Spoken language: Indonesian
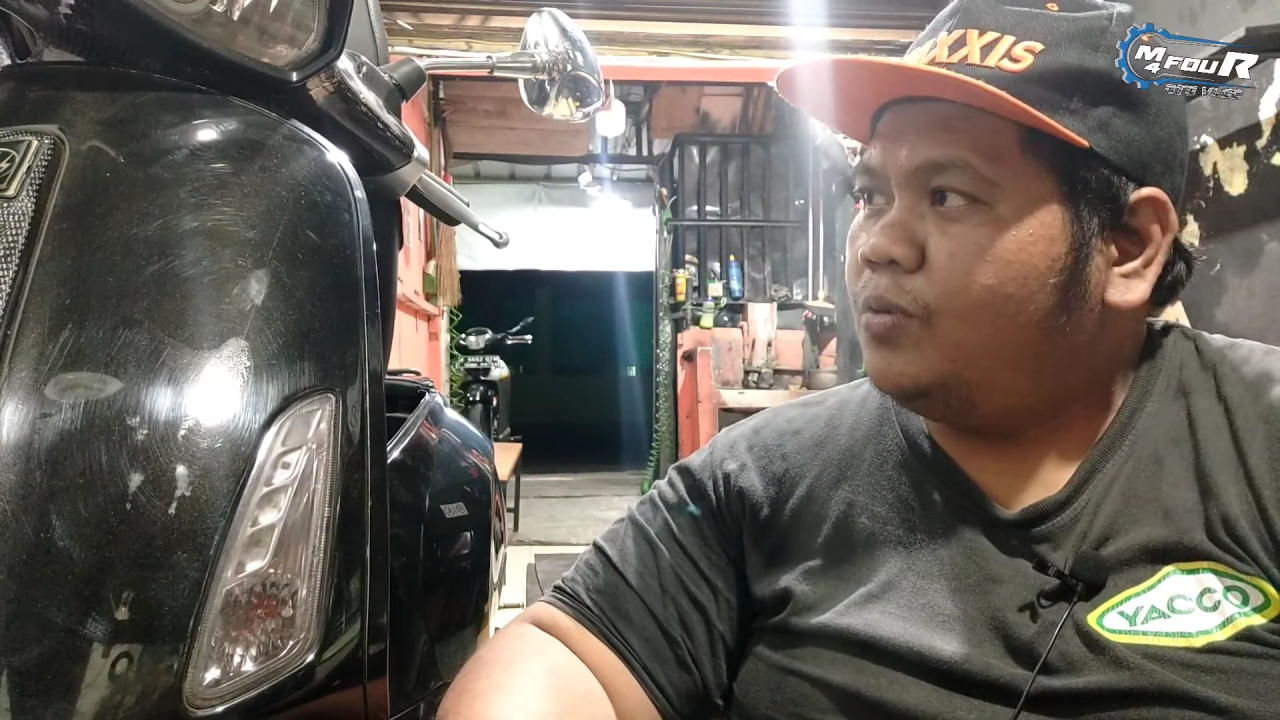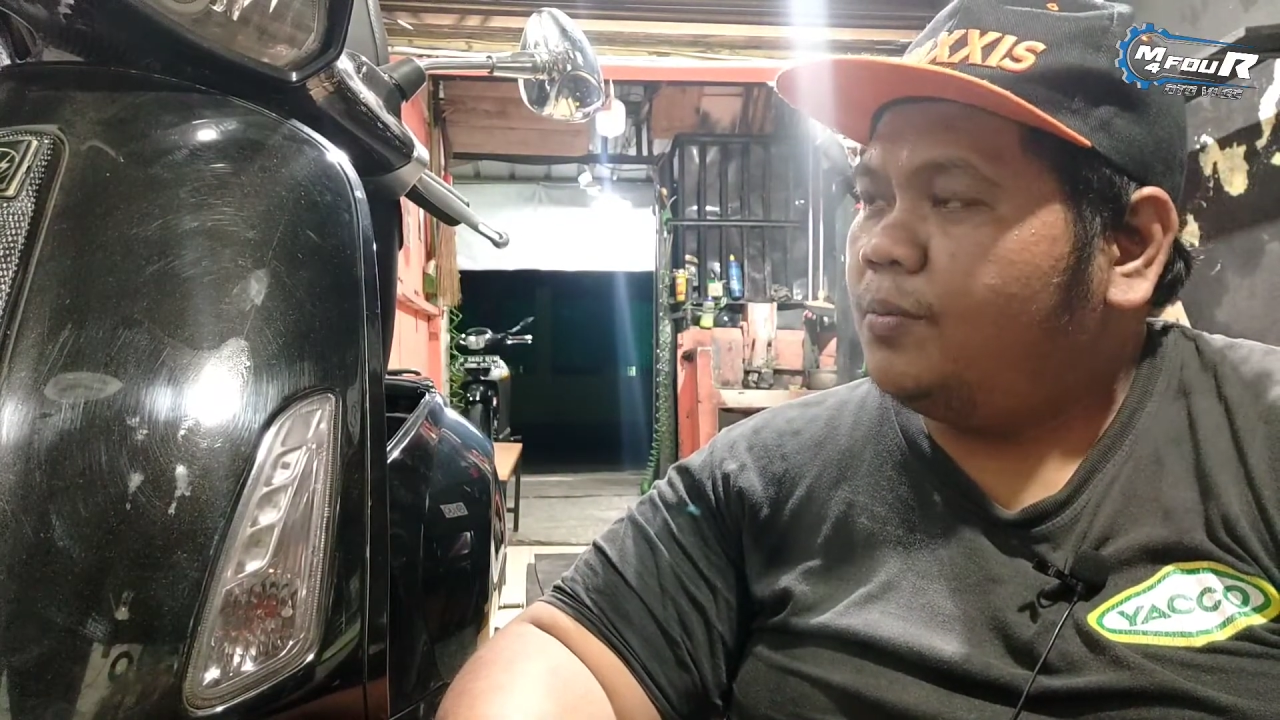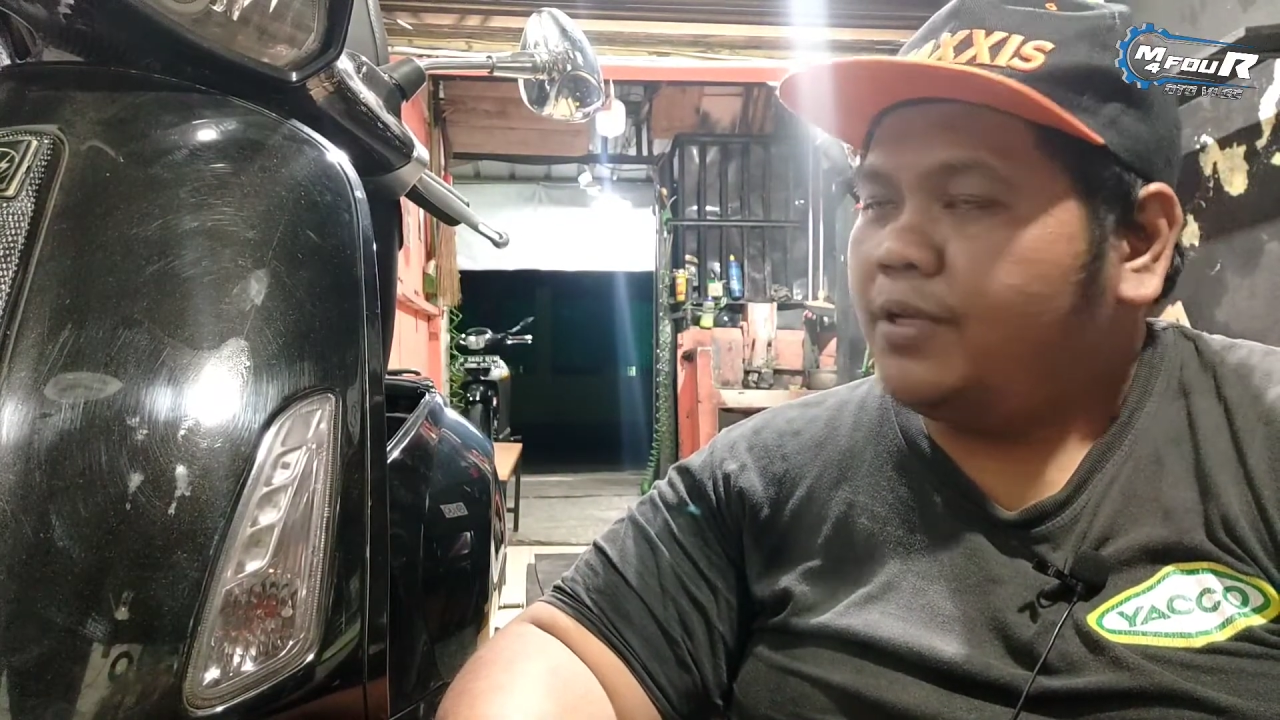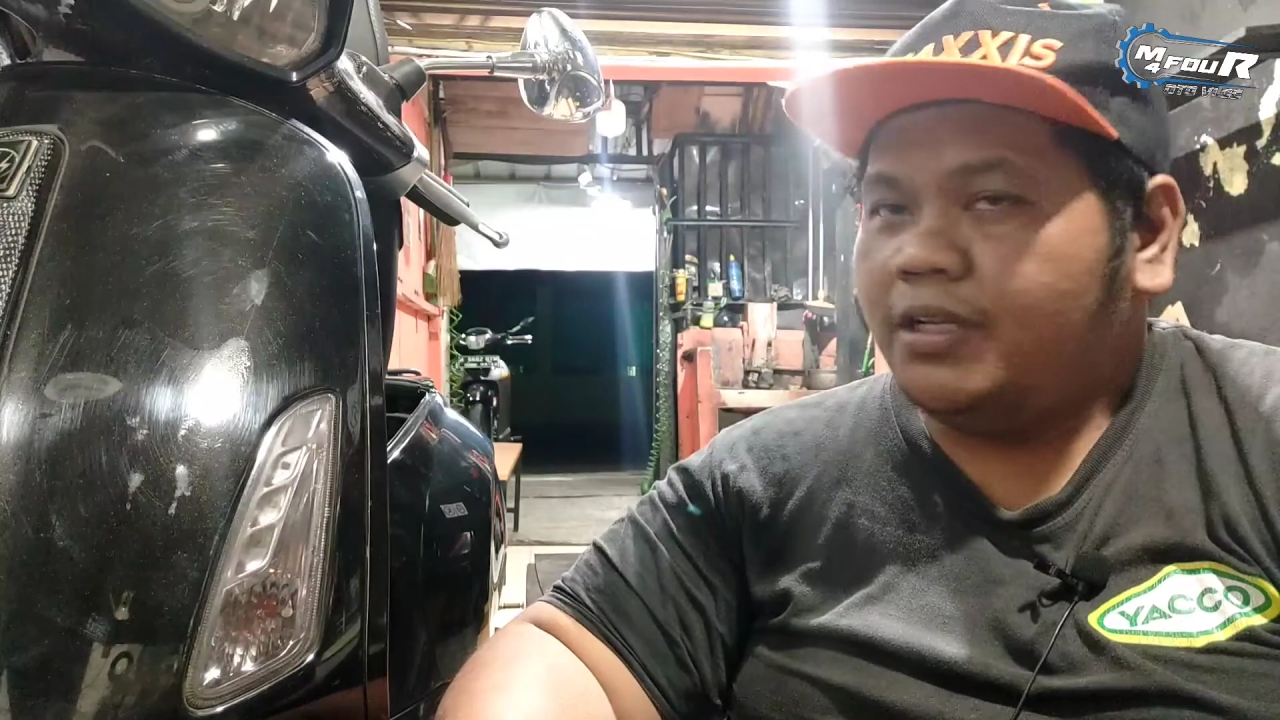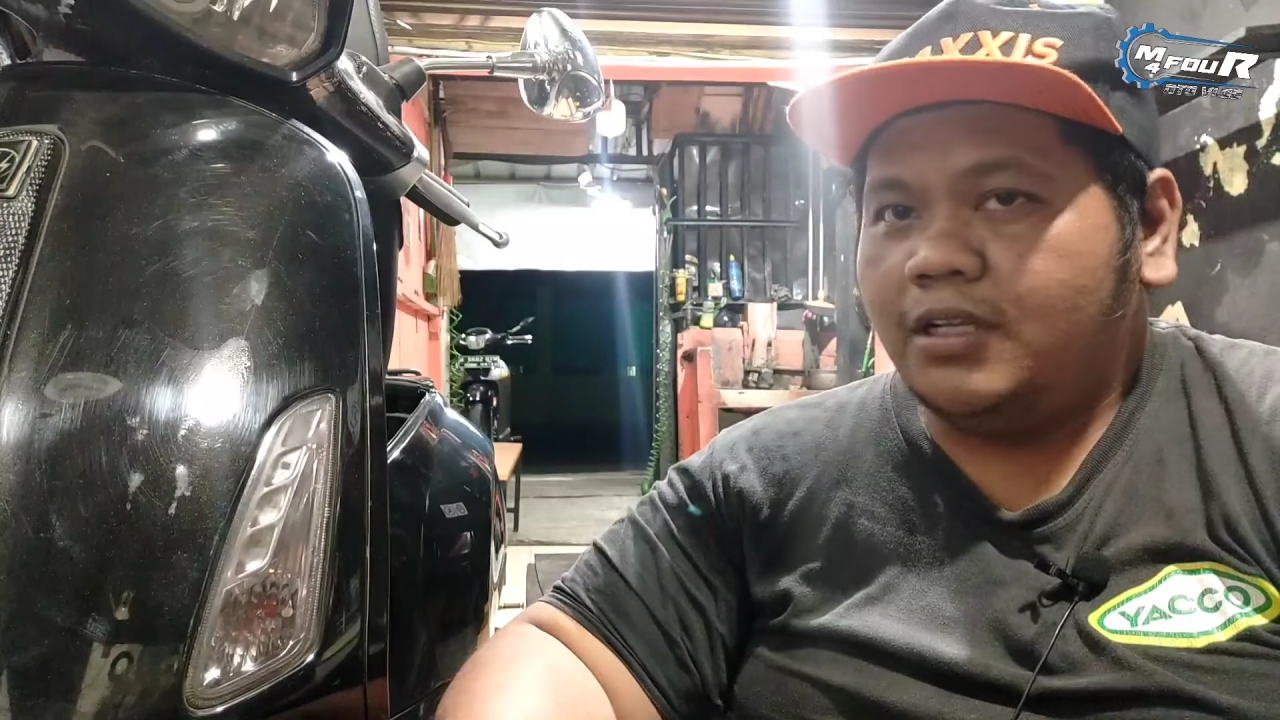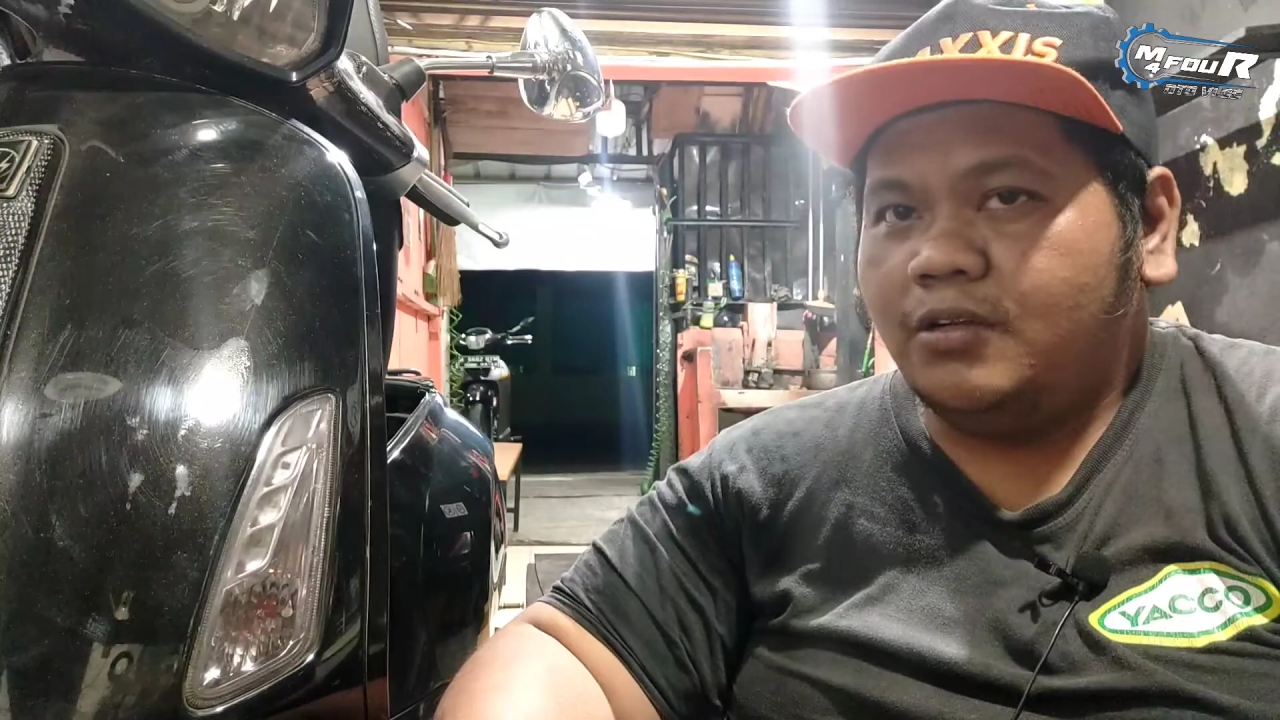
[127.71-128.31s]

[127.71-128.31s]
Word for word: nih